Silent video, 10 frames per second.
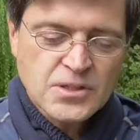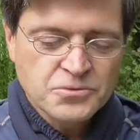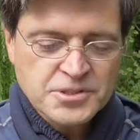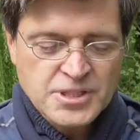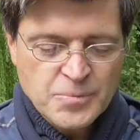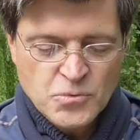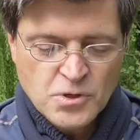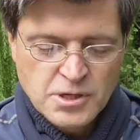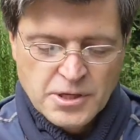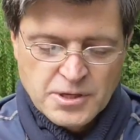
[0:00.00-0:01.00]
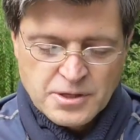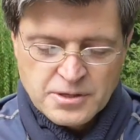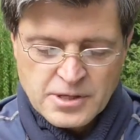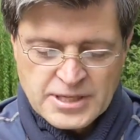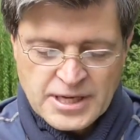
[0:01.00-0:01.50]
Und es gibt noch
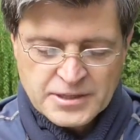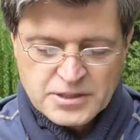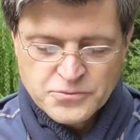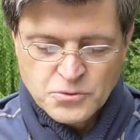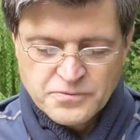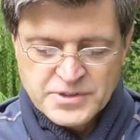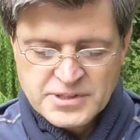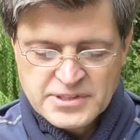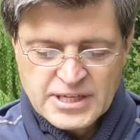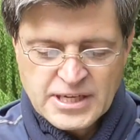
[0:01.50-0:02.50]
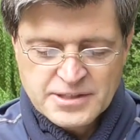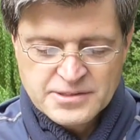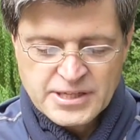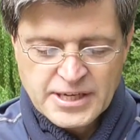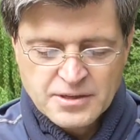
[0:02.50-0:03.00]
äh, ein anderes Foto, was ich sehr gerne
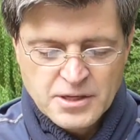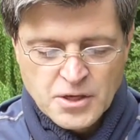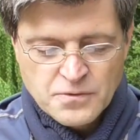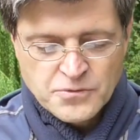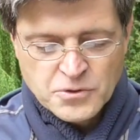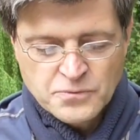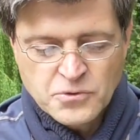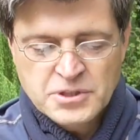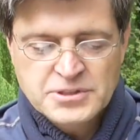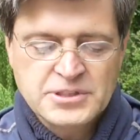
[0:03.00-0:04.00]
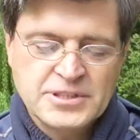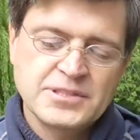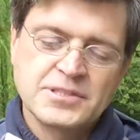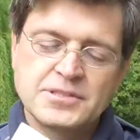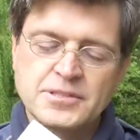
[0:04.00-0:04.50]
zeigen würde wollen. Hier,
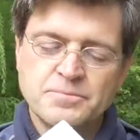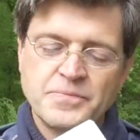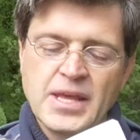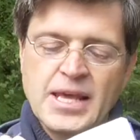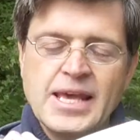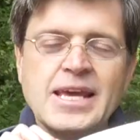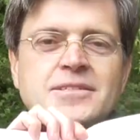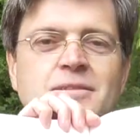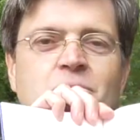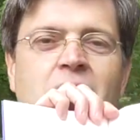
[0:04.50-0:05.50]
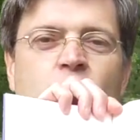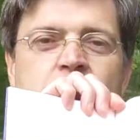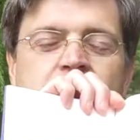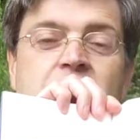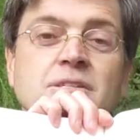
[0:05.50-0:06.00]
das ist ähm, Ente
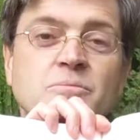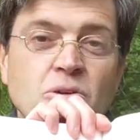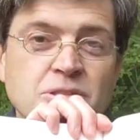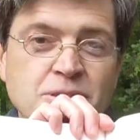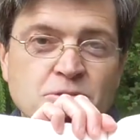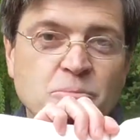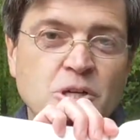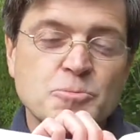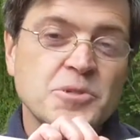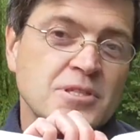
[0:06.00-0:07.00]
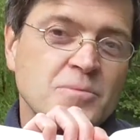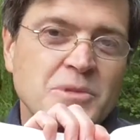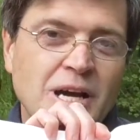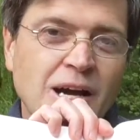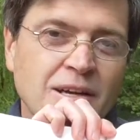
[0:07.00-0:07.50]
Maus. Ente Maus hat zum Beispiel
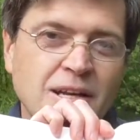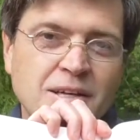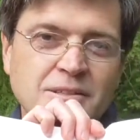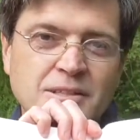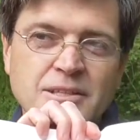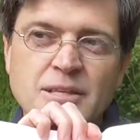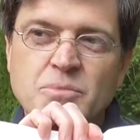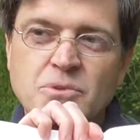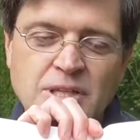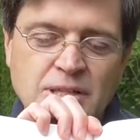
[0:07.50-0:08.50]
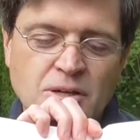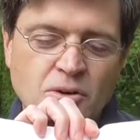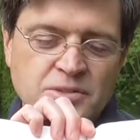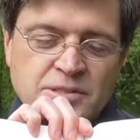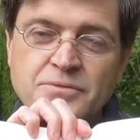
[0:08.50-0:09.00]
sieben Jahre lang gelebt und hatte
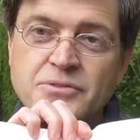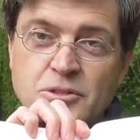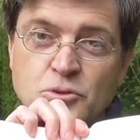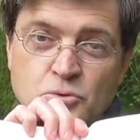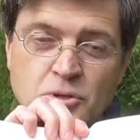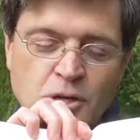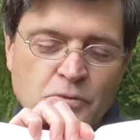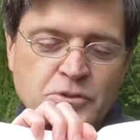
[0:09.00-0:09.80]
auch sehr viele Küken